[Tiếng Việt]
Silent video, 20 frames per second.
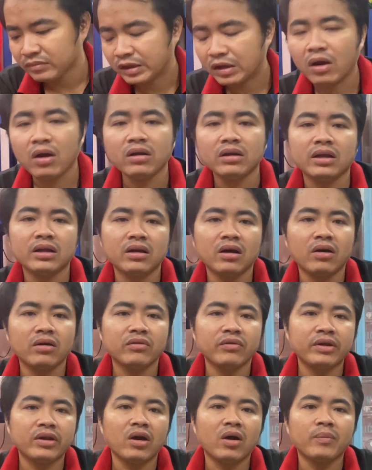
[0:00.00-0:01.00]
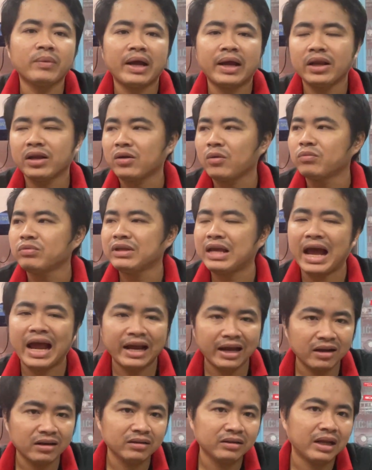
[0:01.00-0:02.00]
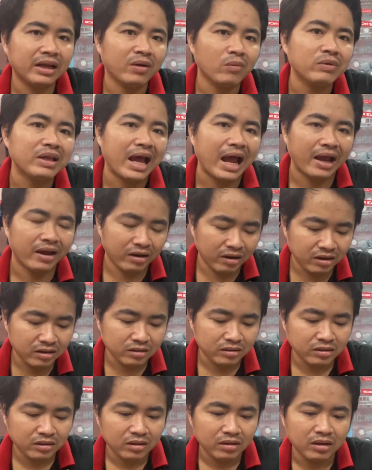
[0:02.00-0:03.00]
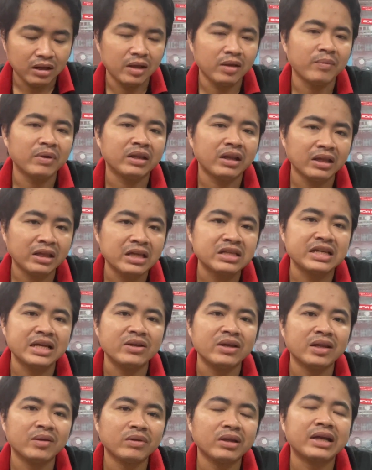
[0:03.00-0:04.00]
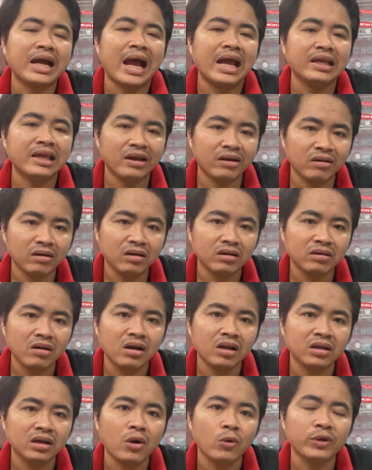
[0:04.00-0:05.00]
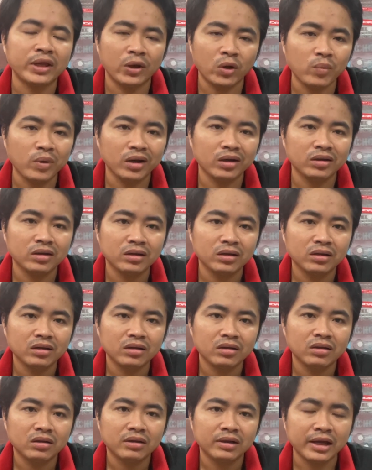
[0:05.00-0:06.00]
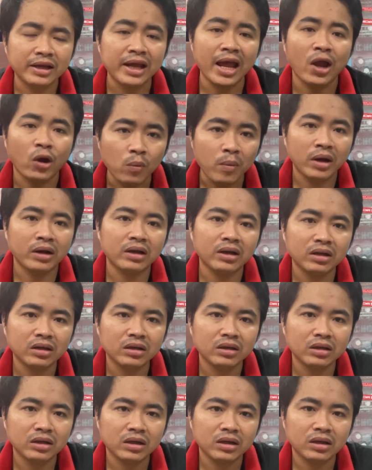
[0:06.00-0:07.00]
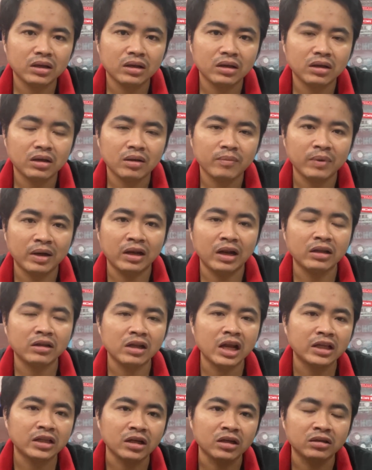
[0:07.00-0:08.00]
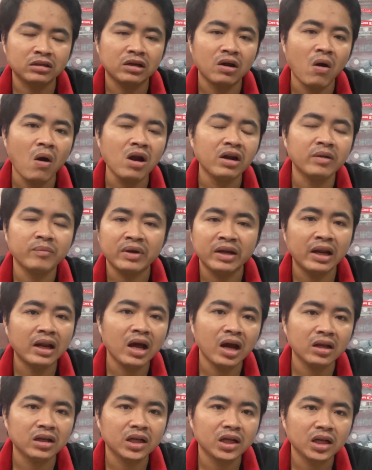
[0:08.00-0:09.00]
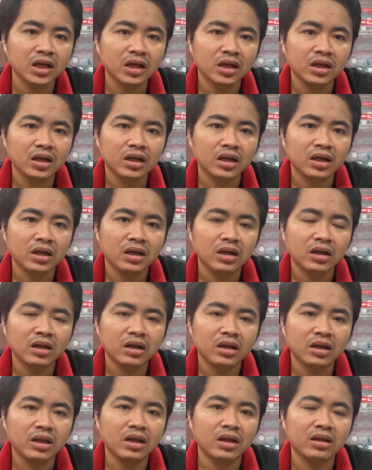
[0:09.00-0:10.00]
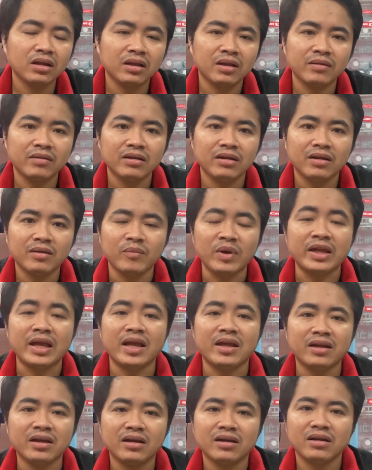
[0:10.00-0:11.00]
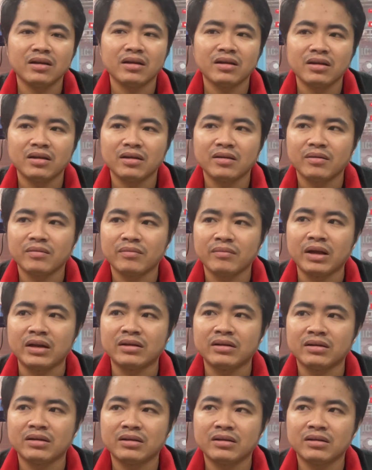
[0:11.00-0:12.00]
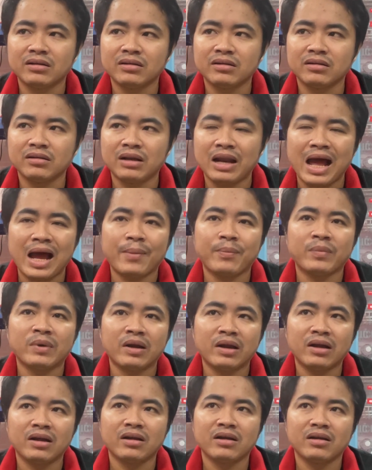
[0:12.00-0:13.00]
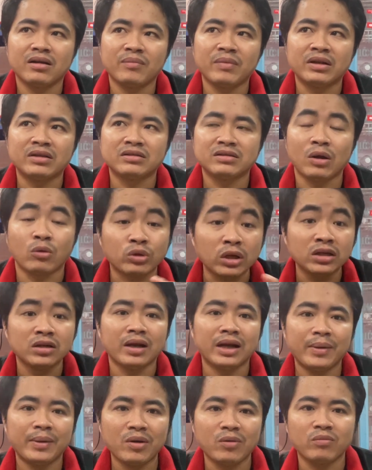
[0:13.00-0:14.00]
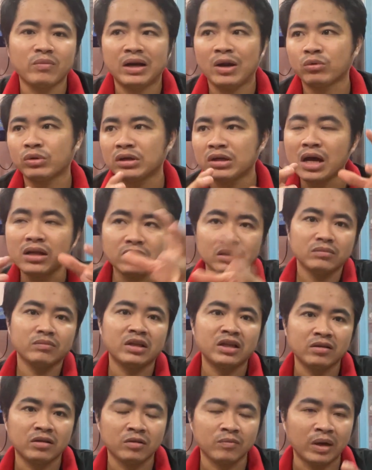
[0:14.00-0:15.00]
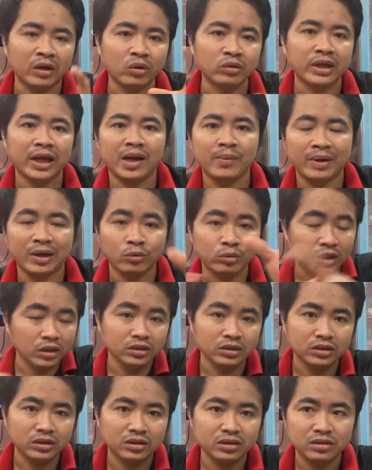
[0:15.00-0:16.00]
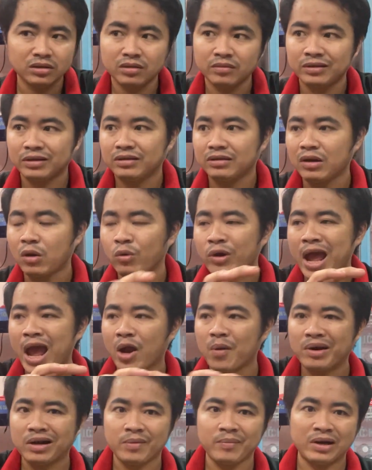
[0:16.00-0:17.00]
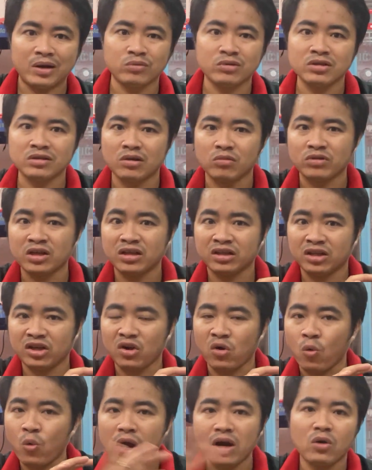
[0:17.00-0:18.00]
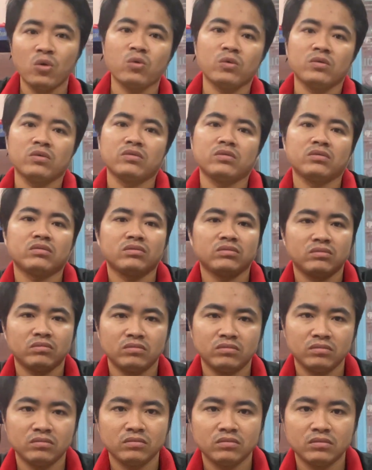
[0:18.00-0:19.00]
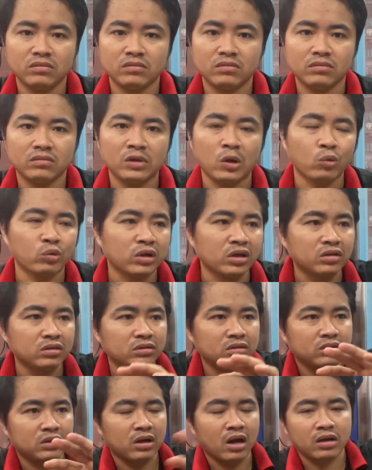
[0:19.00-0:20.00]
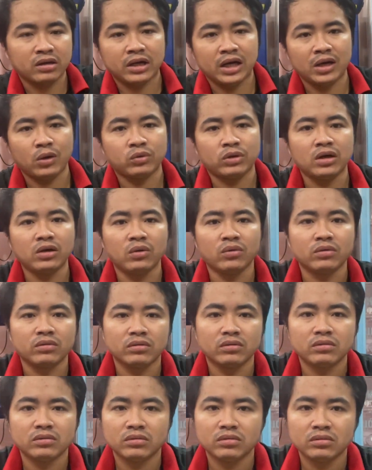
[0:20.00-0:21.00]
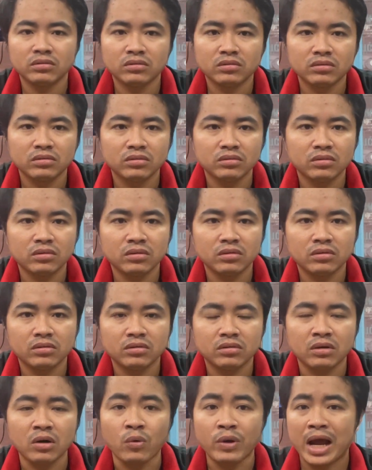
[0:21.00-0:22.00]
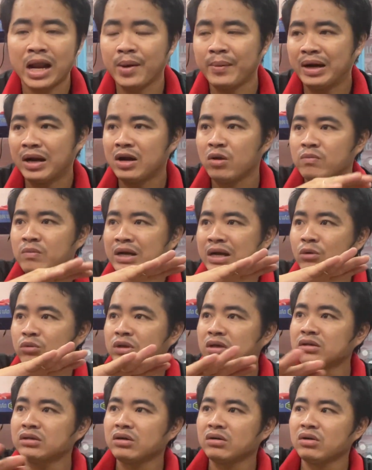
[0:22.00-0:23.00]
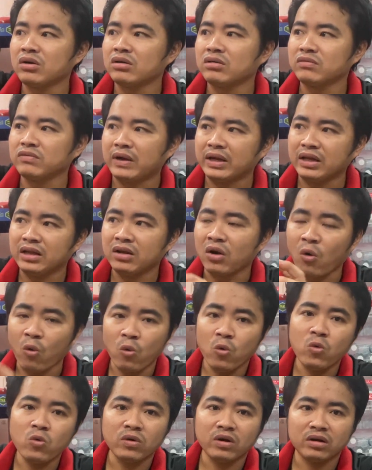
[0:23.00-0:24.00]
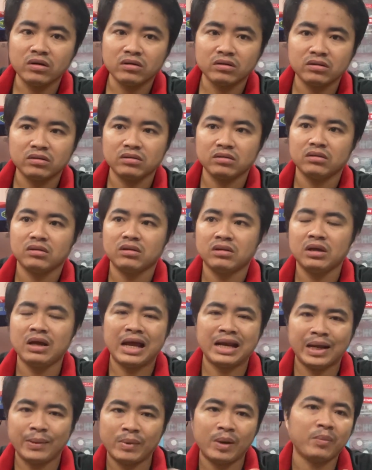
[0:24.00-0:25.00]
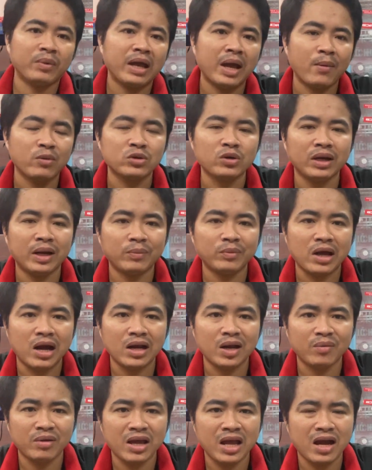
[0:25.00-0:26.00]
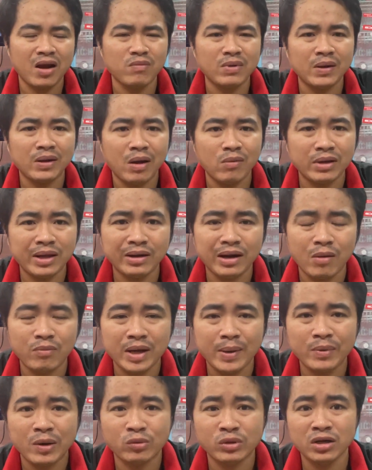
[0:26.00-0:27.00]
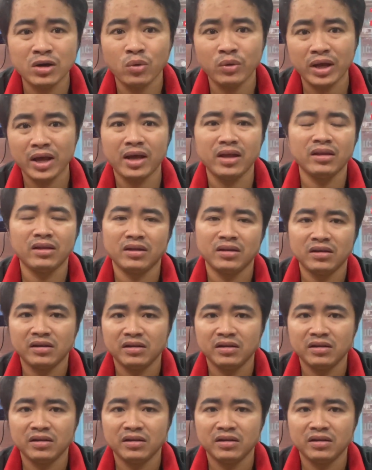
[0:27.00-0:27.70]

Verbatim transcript: đó thì thôi video hôm nay thì cũng dài hôm nay cũng dài rồi đó thì mình đã chia sẻ cho anh tất cả gì rồi đó đó là những câu chuyện của mình cái nghề của mình á mình nó đi từ khó mình đi lên chứ bởi vậy á mình làm là mình đầu tư thấy không mình đầu tư hết mình, mình có tiền là mình đầu tư đầu nghề của mình là mình đầu tư đầu tư cho đủ hết luôn đầu tư cực kỳ đầu tư luôn đầu nghề này mình đầu mình đầu tư cho nó phải đủ chứ anh em làm nghề một số anh em thợ làm nghề không nhớ không dám không dám đầu tư đầu nghề anh